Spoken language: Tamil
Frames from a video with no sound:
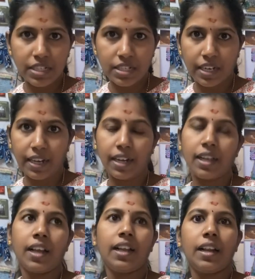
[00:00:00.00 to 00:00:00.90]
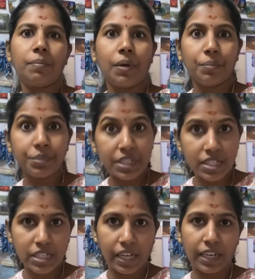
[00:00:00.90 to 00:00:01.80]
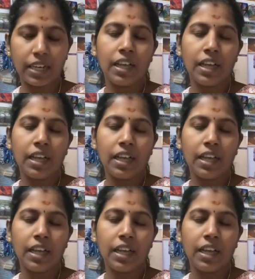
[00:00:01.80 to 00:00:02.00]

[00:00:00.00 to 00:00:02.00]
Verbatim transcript: ஸ்டைல் இல்லை பம்பின் ஸ்டைல்